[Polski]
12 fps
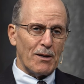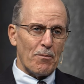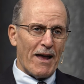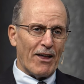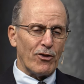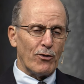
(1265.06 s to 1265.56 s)

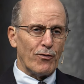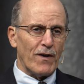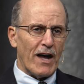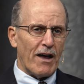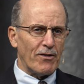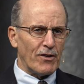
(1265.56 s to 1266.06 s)
5 i
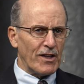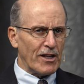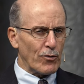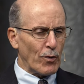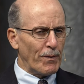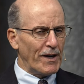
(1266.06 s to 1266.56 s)
chyba
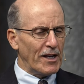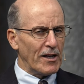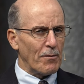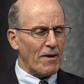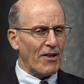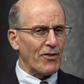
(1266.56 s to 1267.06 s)

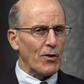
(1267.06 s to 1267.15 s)
19,